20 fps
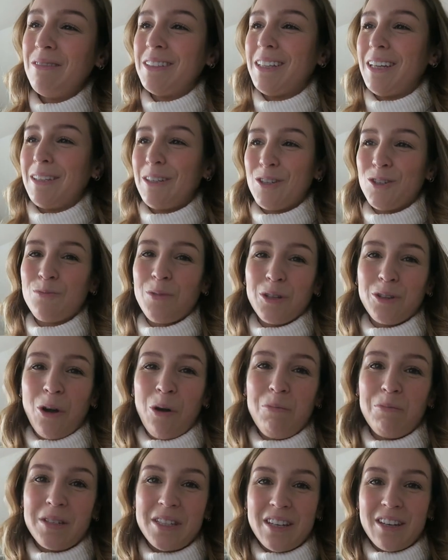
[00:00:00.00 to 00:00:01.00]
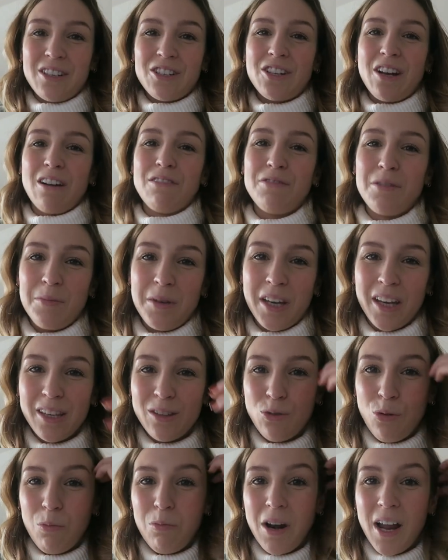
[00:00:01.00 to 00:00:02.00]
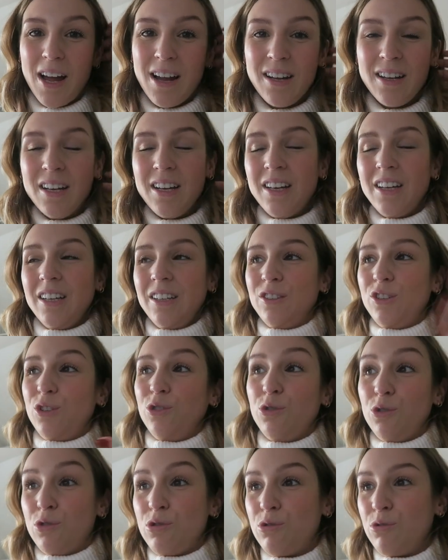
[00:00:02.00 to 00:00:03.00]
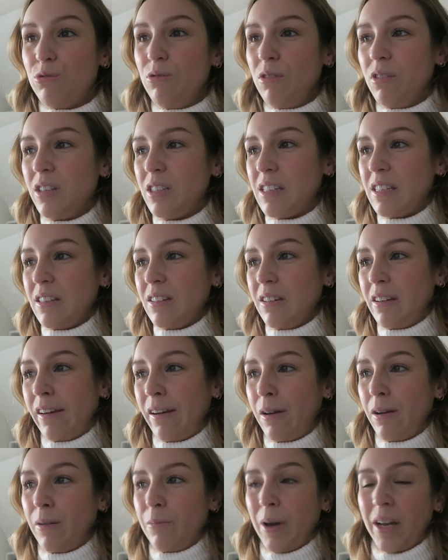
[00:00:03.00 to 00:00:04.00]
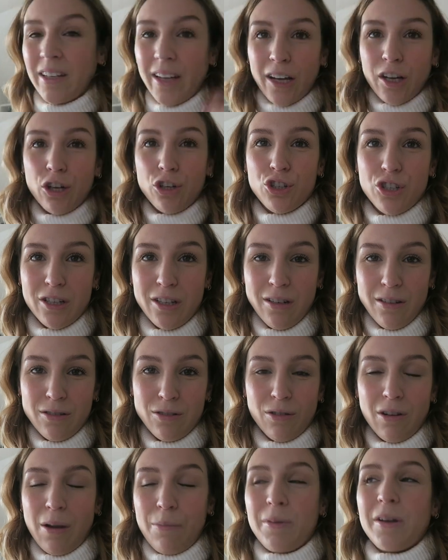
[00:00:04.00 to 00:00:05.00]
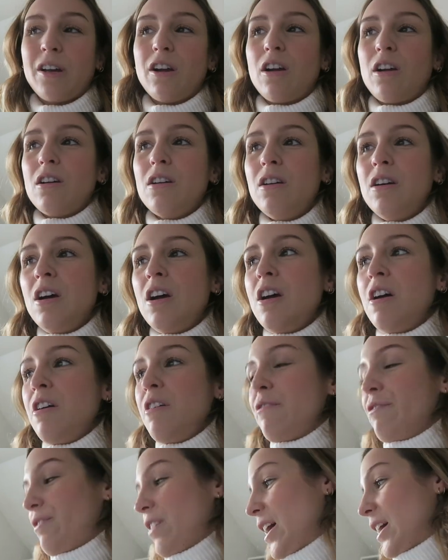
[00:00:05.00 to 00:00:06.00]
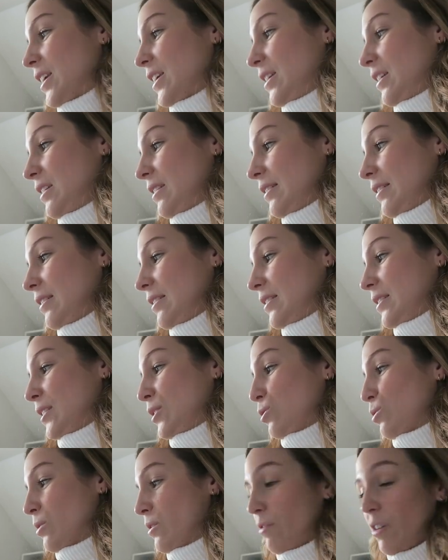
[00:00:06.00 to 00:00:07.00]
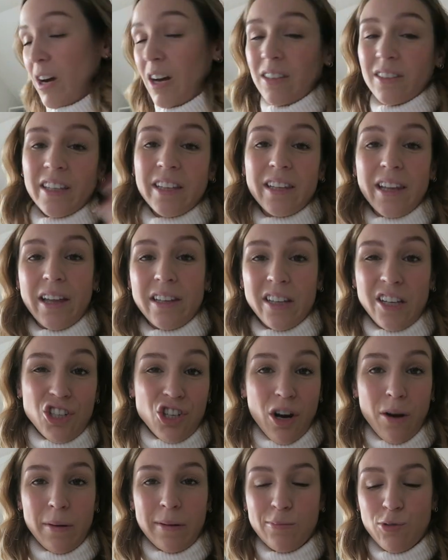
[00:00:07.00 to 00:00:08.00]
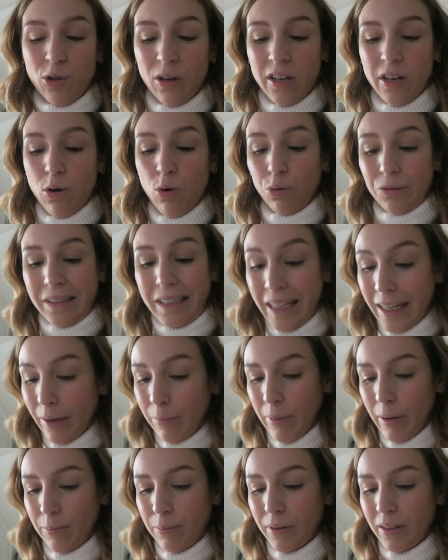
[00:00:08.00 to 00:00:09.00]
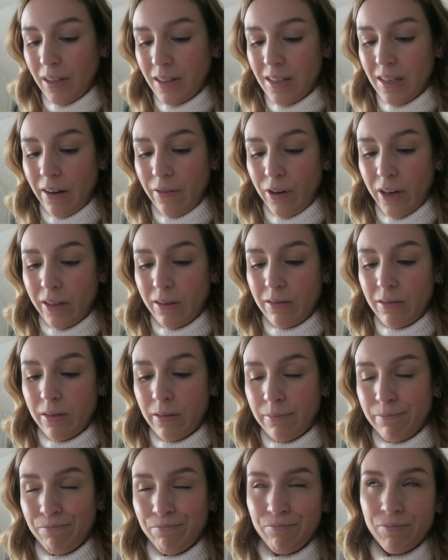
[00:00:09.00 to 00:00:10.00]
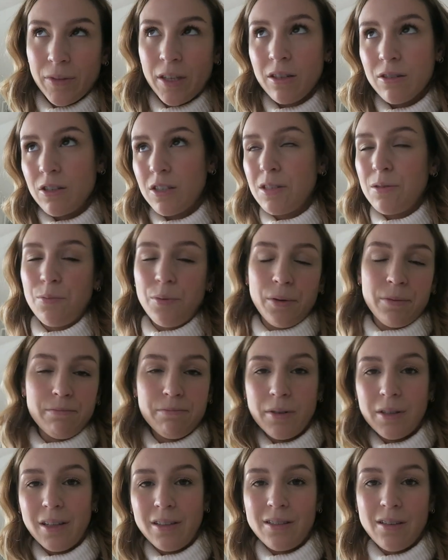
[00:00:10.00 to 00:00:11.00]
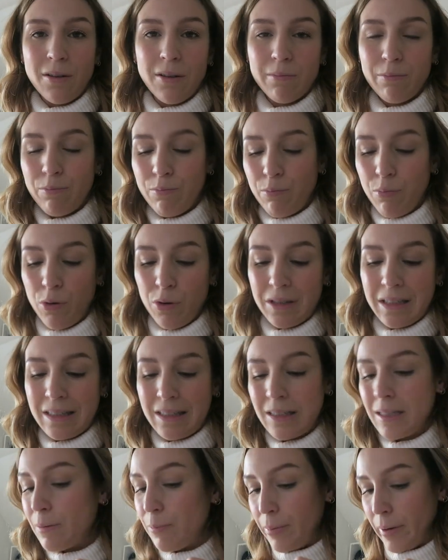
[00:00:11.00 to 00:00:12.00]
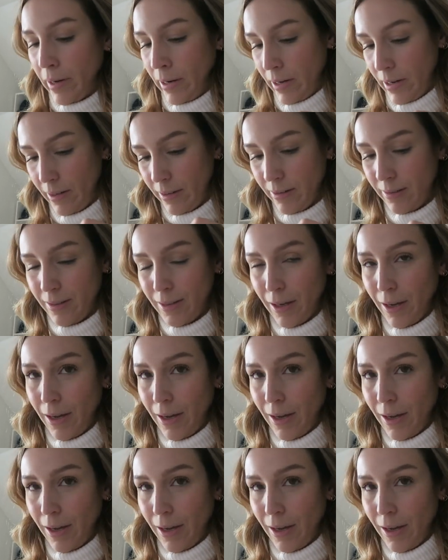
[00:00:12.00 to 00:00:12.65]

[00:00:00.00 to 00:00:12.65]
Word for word: peut-être que je me trompe parce que là j'ai enlevé mes rideaux blancs de dessus, là, tu sais, euh, ben, d'accrocher là sur la pergola. Fait que euh, c'est sûr qu'il va rentrer de la neige quand même sur les côtés, mais peut-être ça va être, je sais pas, peut-être ça va être pas si pire.